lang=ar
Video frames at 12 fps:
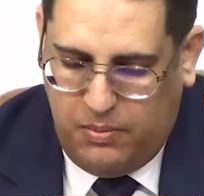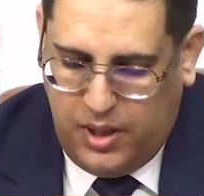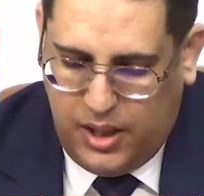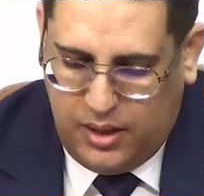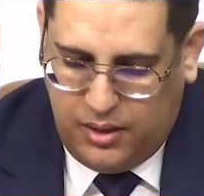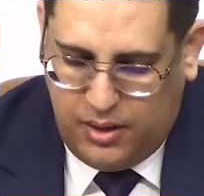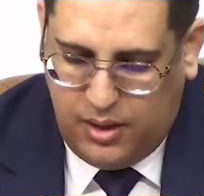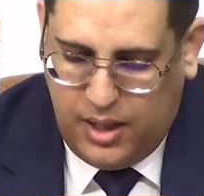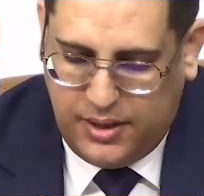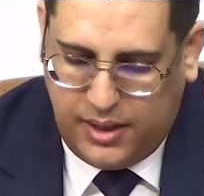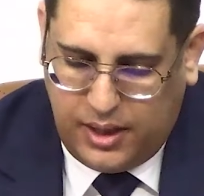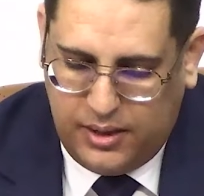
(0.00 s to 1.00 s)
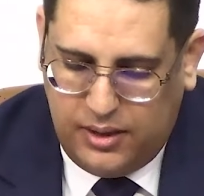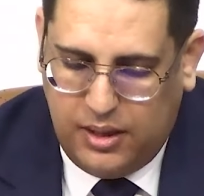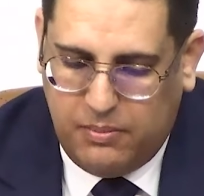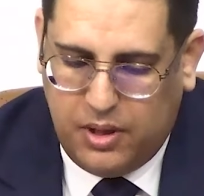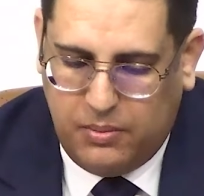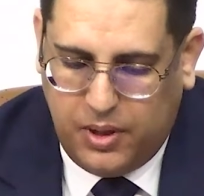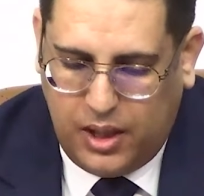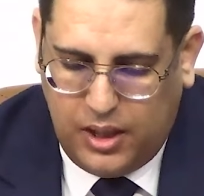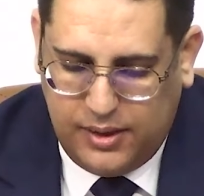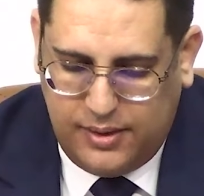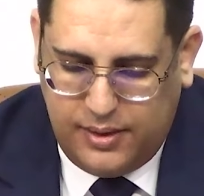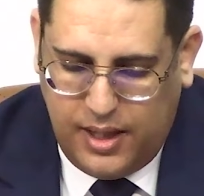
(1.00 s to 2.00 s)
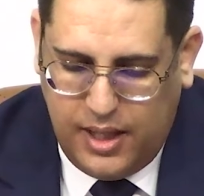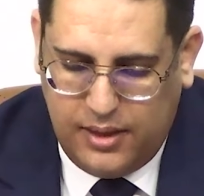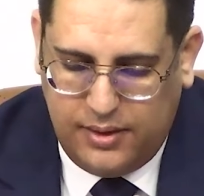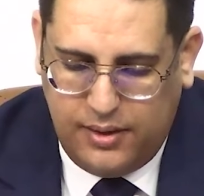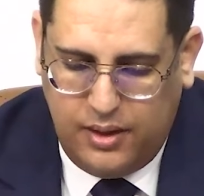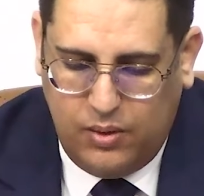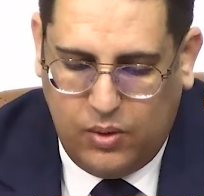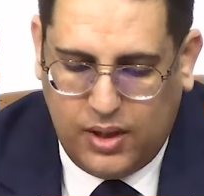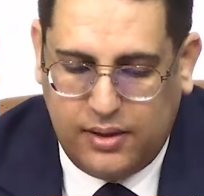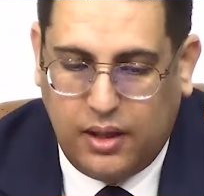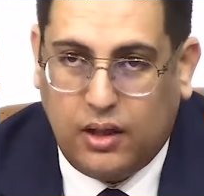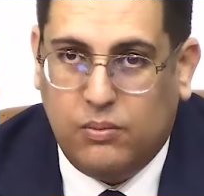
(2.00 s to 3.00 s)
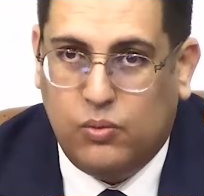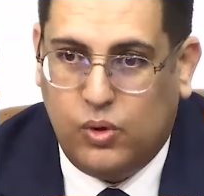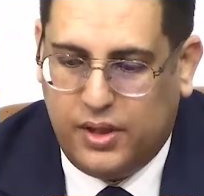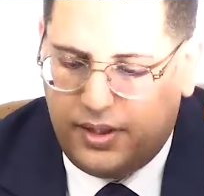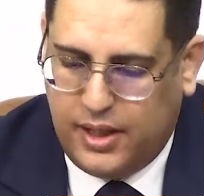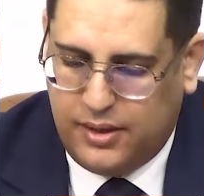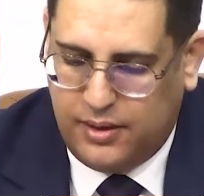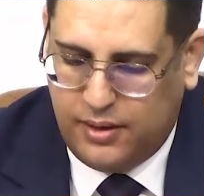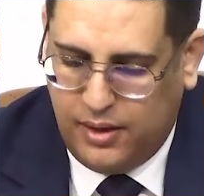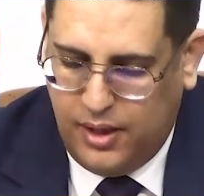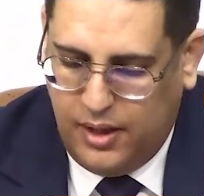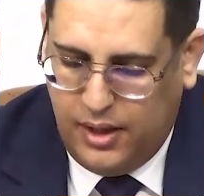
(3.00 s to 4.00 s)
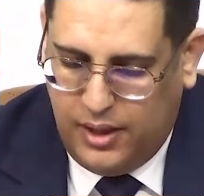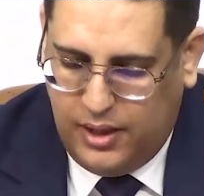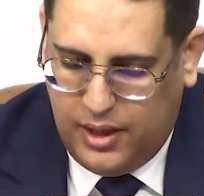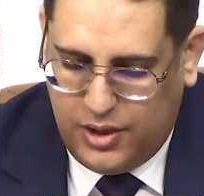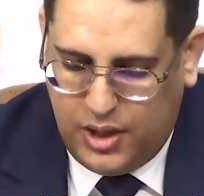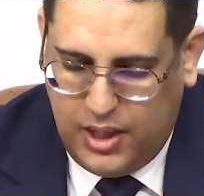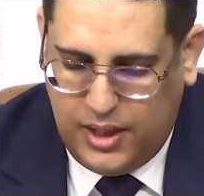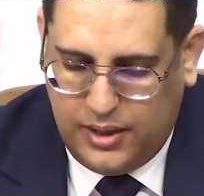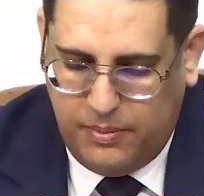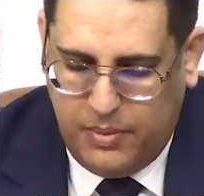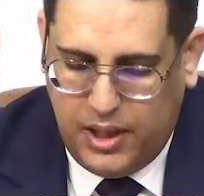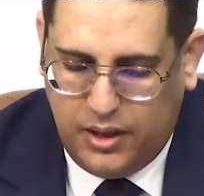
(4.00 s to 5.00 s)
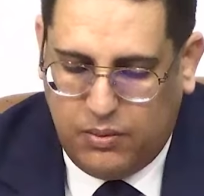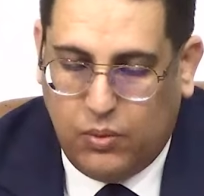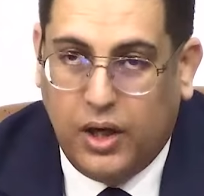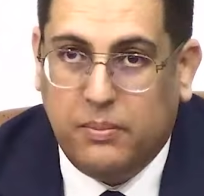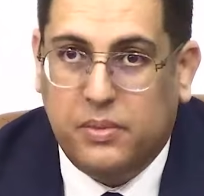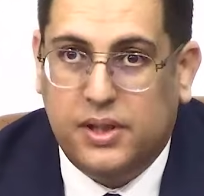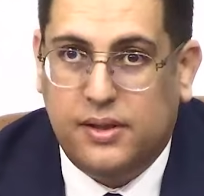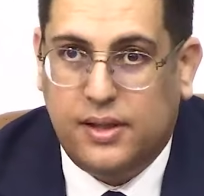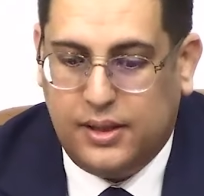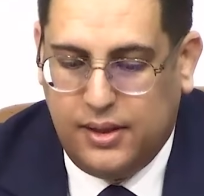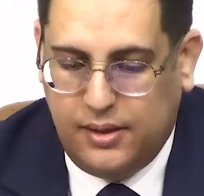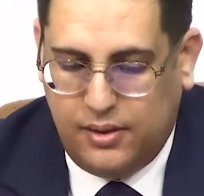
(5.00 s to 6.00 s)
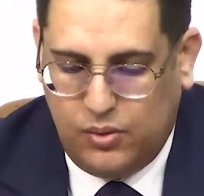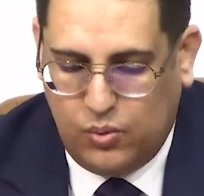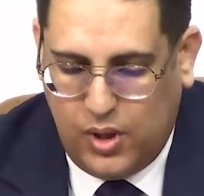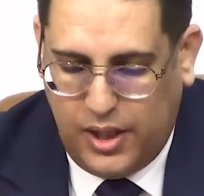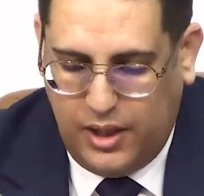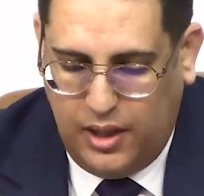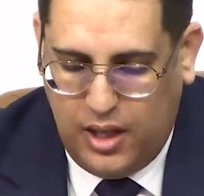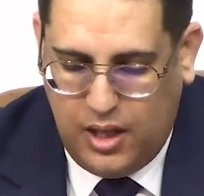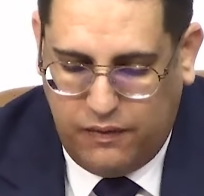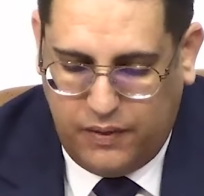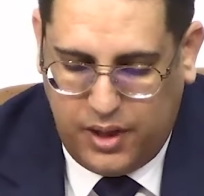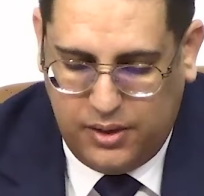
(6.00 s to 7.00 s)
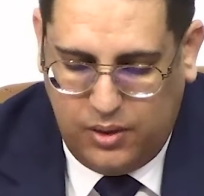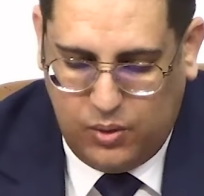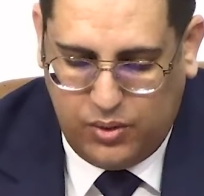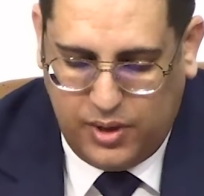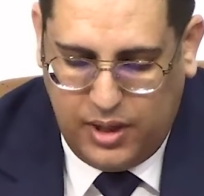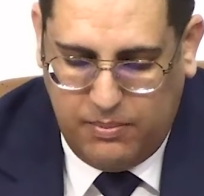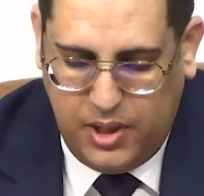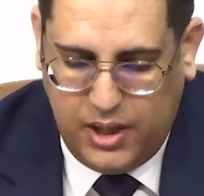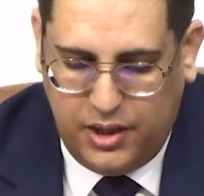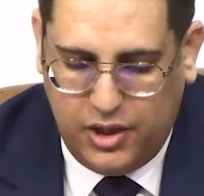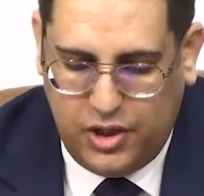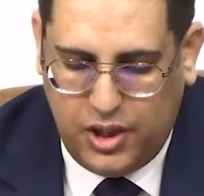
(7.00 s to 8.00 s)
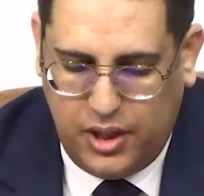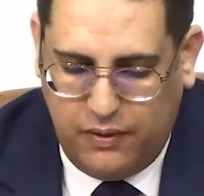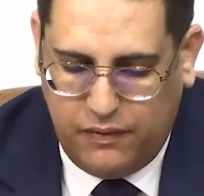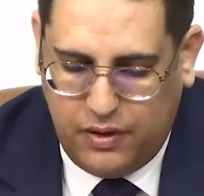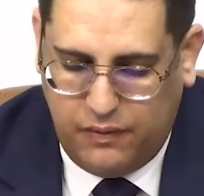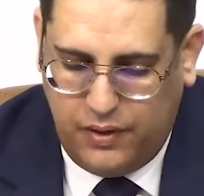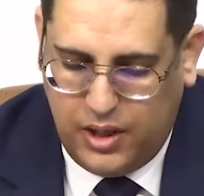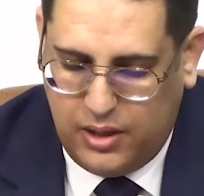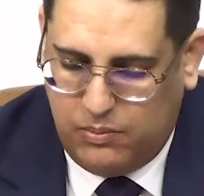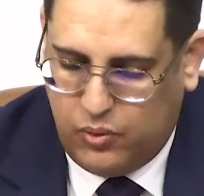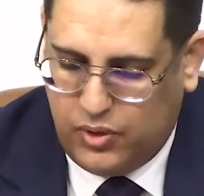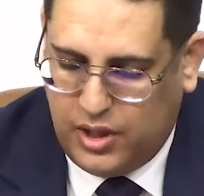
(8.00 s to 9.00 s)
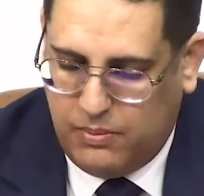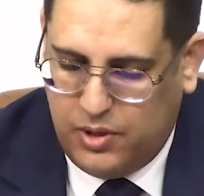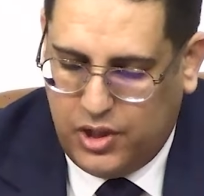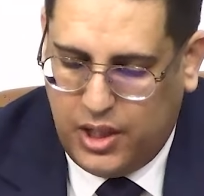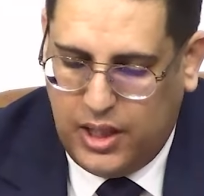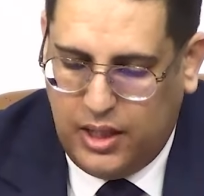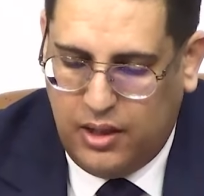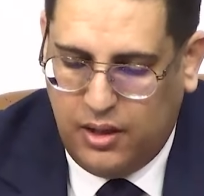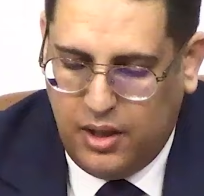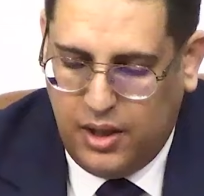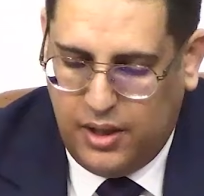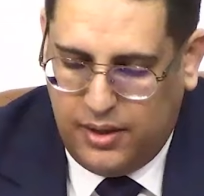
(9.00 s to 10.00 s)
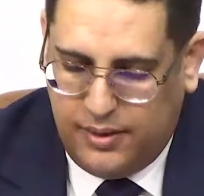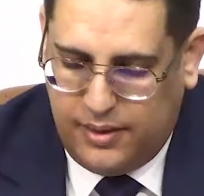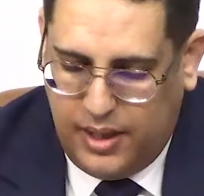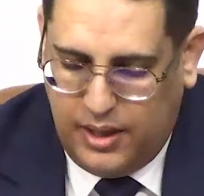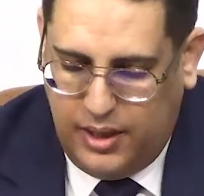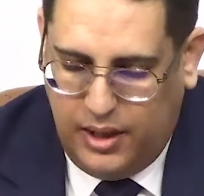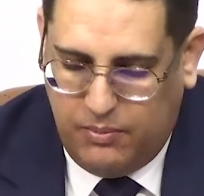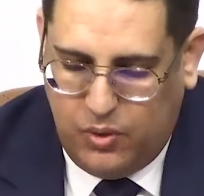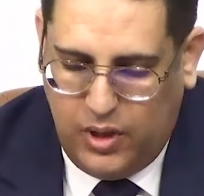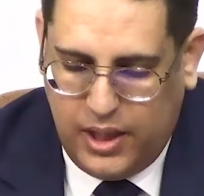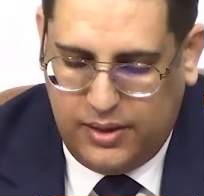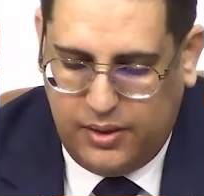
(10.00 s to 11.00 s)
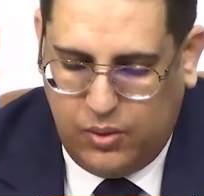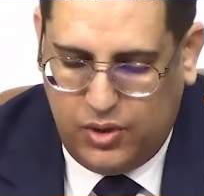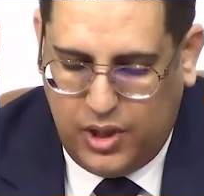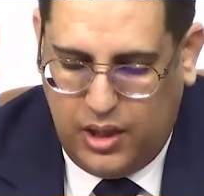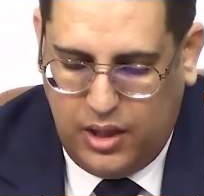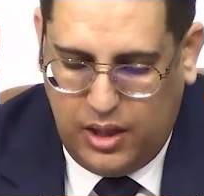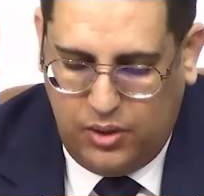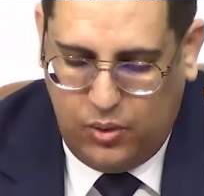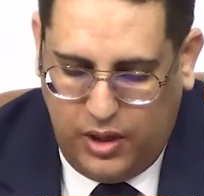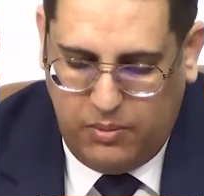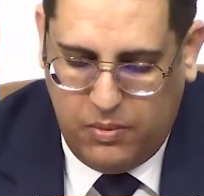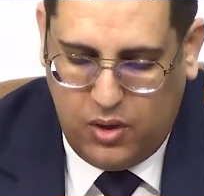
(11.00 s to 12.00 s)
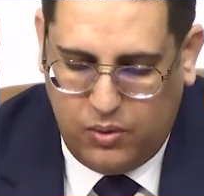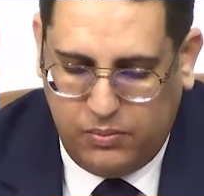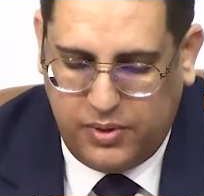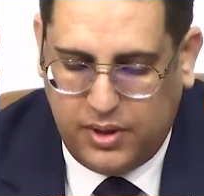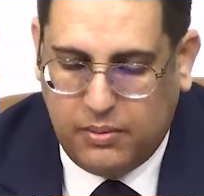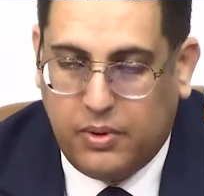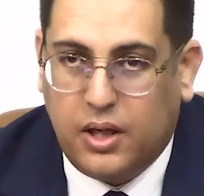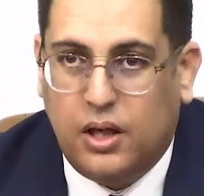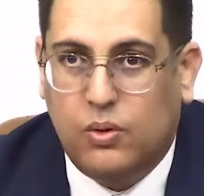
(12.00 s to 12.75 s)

بأن أتقدم بخالص التعازي وأصدق المواساة إلى جلالة الملك محمد السادس وإلى أفراد الأسرة الملكية الشريفة في هذا المصاب الجلال سائلي المولى عز وجل أن يلهمهم الصبر